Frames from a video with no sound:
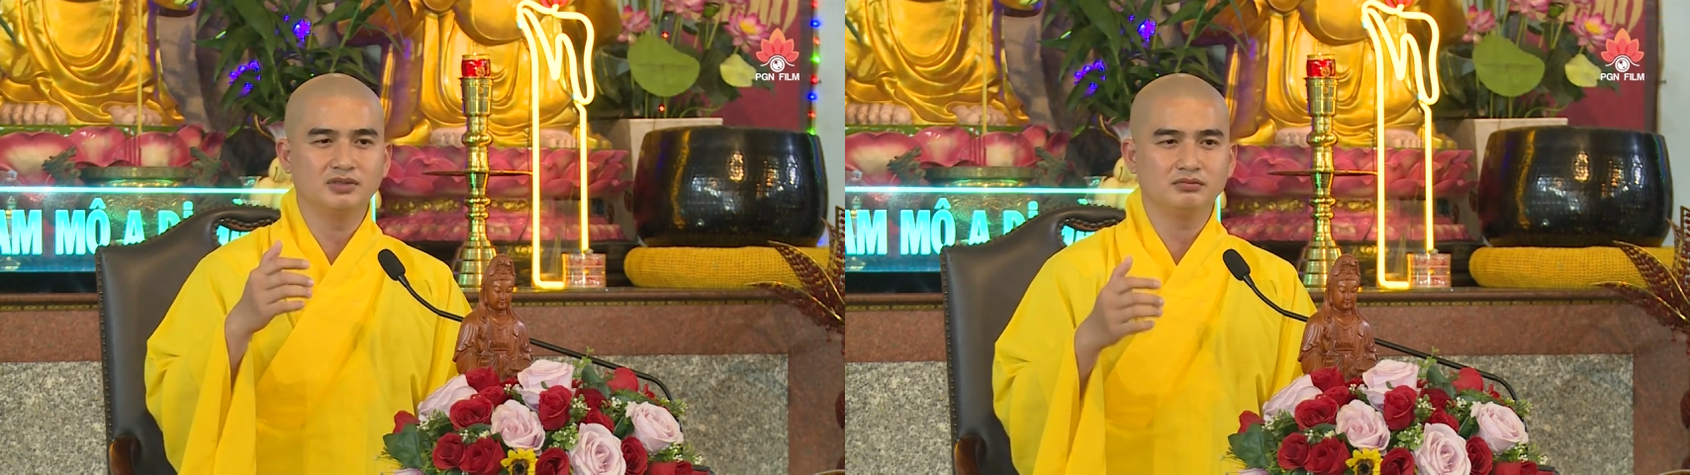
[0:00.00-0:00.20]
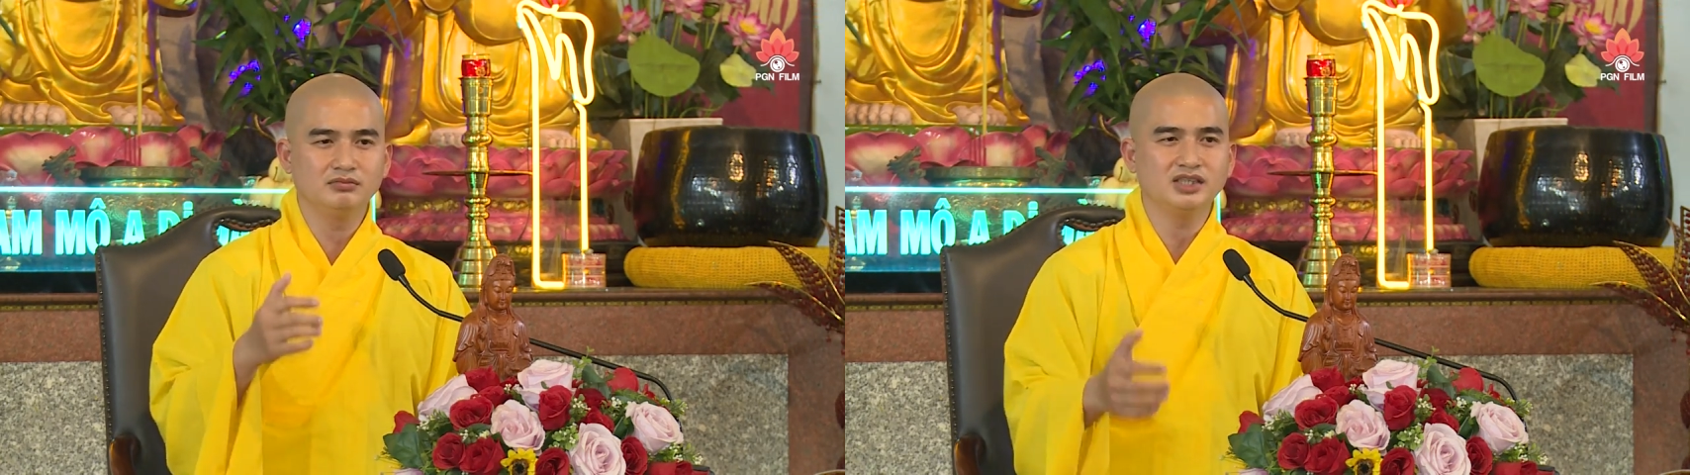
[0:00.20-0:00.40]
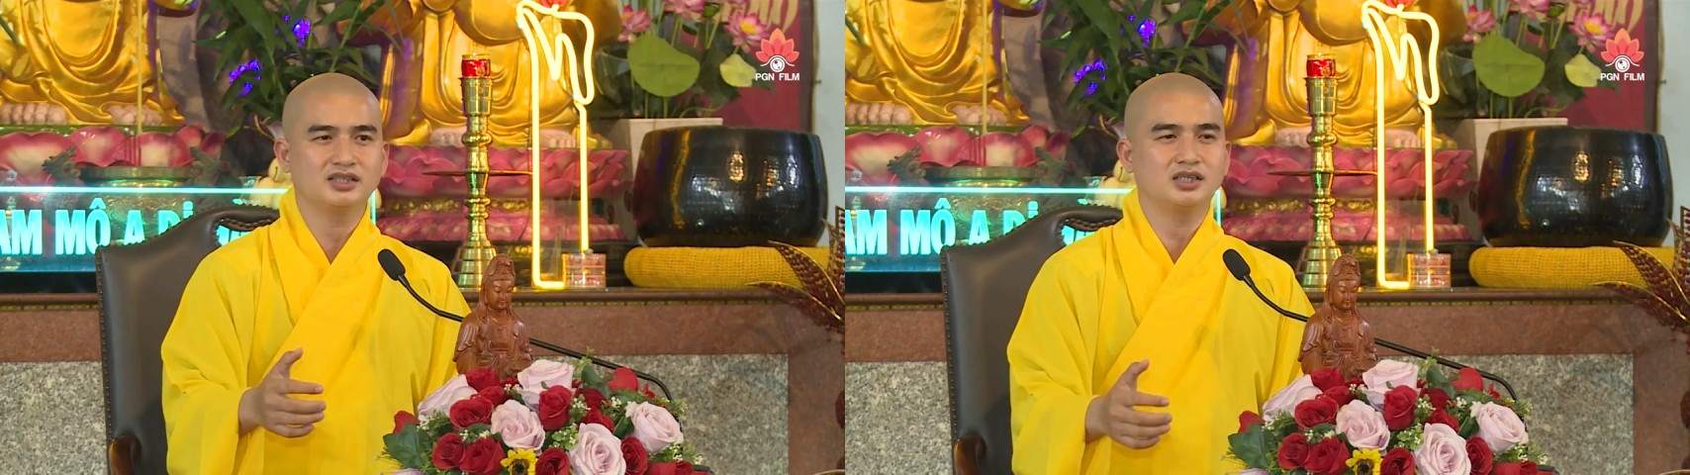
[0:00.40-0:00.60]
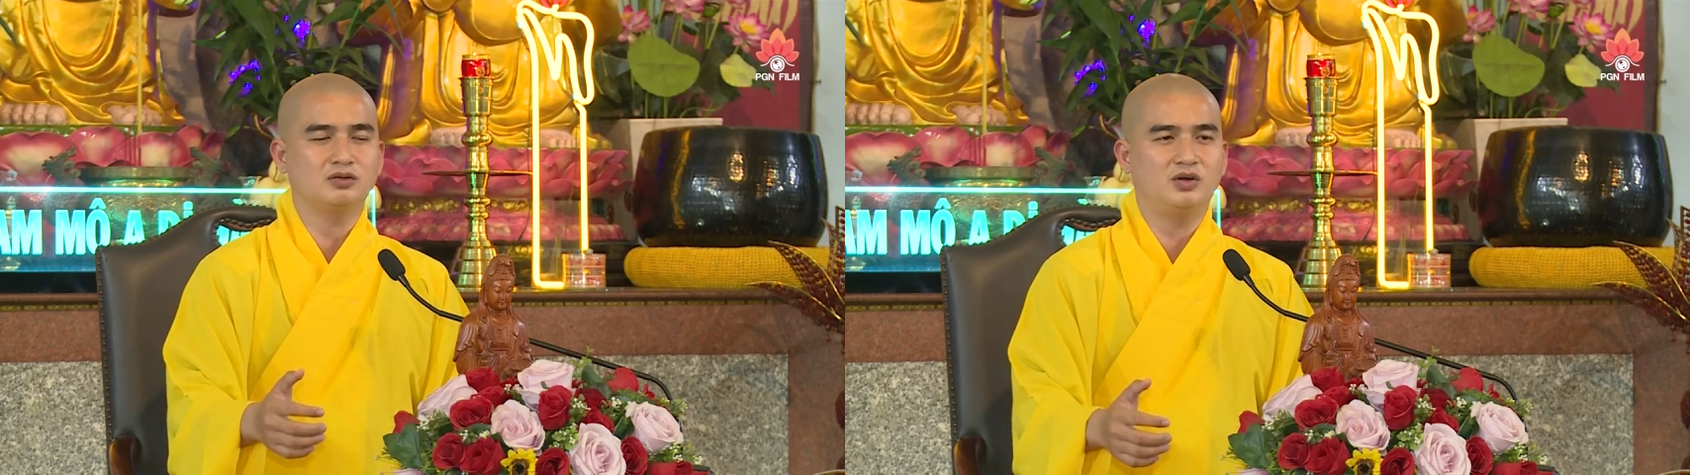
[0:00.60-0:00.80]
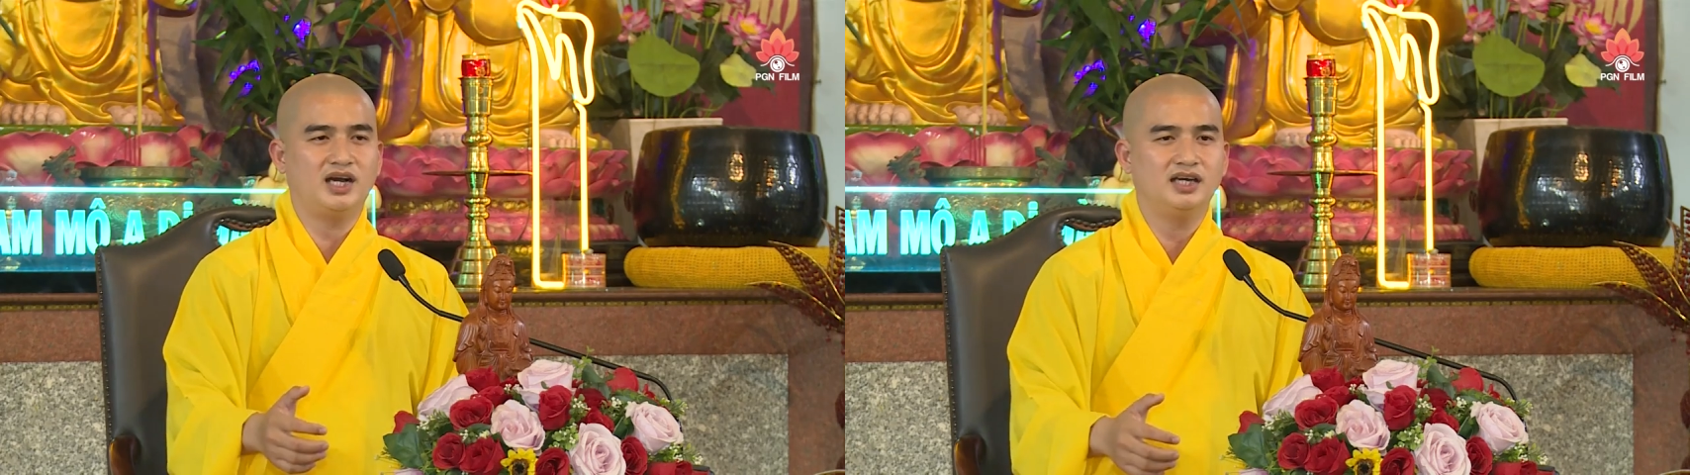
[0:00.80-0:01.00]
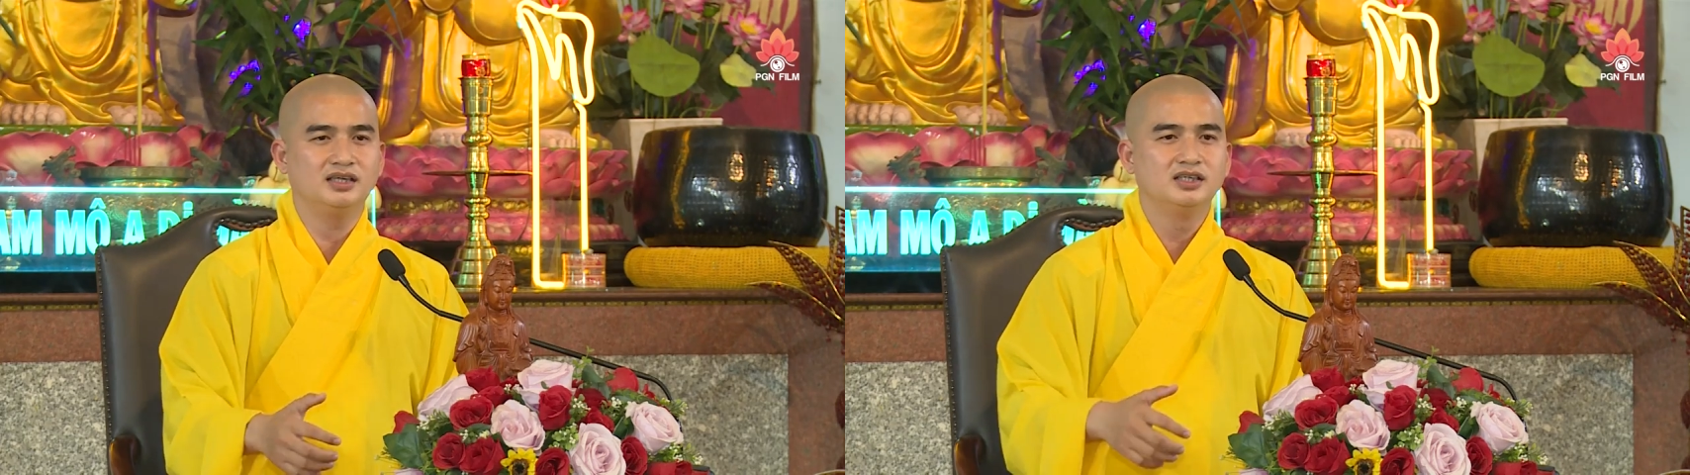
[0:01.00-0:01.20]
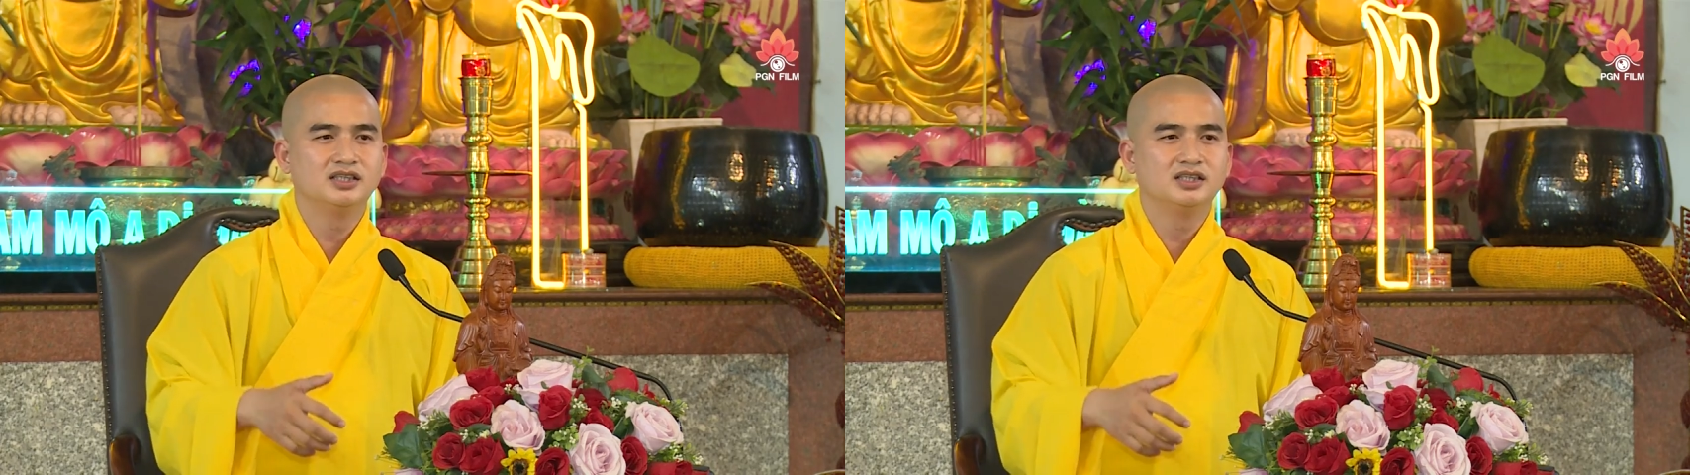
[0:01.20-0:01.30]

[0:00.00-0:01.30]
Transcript: mình biết kết quả